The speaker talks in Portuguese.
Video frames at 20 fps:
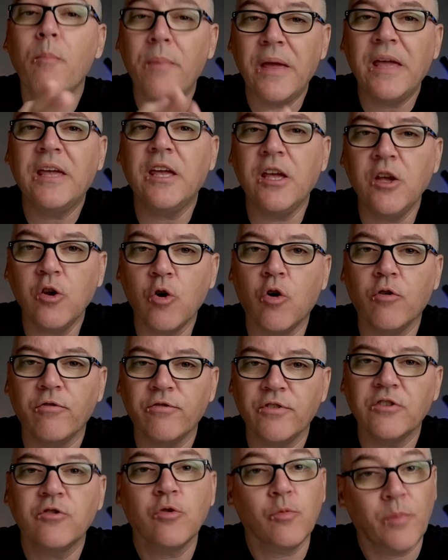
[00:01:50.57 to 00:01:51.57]
um making
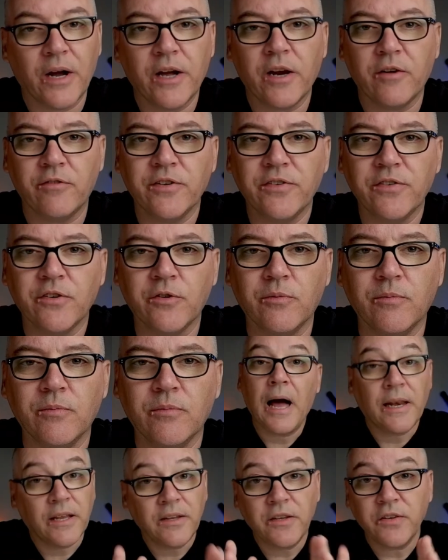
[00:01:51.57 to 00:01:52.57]
off de uma gravação.
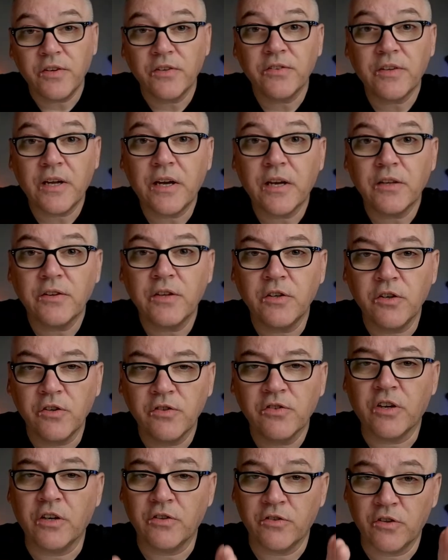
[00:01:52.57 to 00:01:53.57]
Além dessas
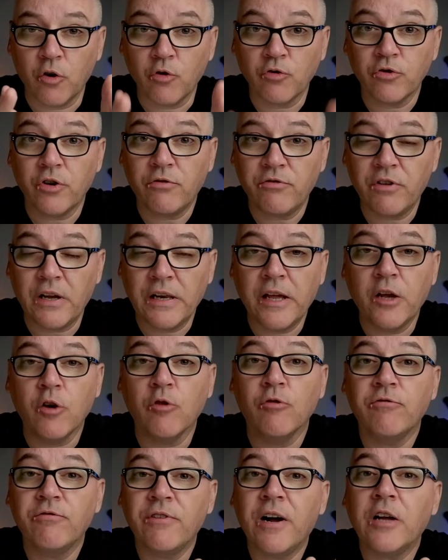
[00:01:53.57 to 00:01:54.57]
características que eu já falei,
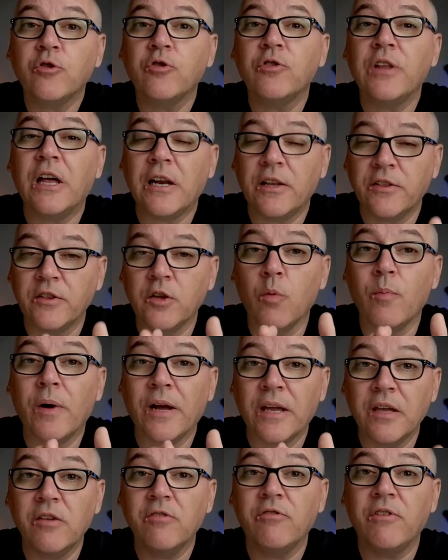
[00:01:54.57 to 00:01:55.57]
o fato dela ter
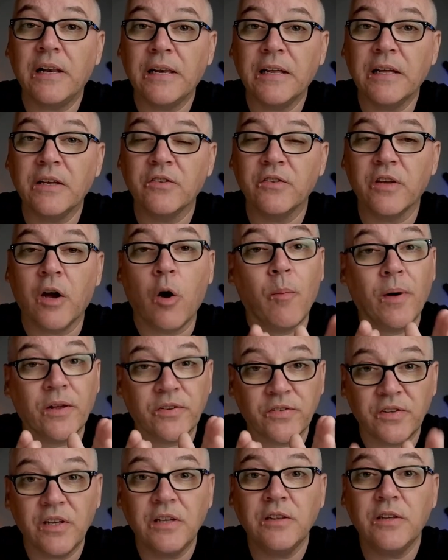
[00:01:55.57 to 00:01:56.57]
uma equivalência a uma
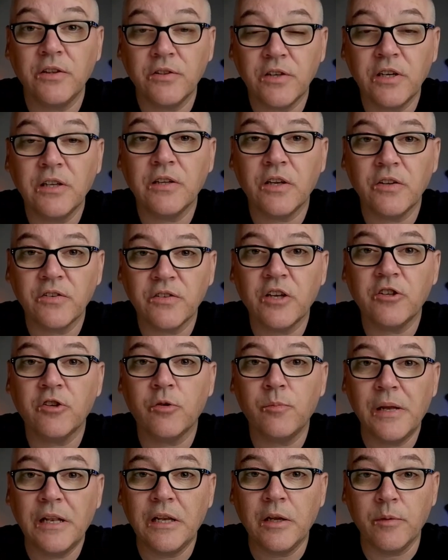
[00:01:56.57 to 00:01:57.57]

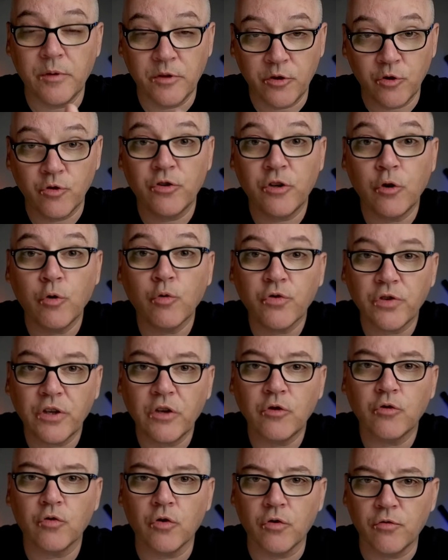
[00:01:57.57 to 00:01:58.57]
137mm em um
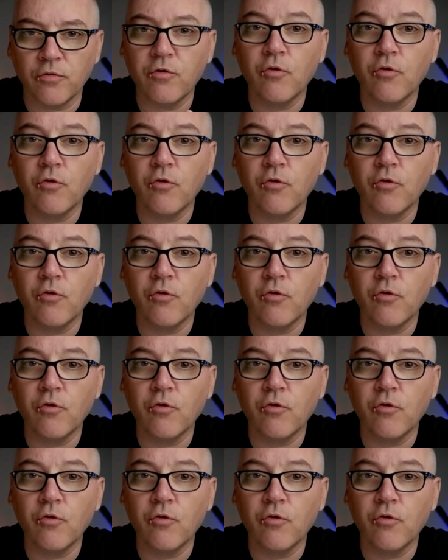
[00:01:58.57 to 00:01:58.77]
sensor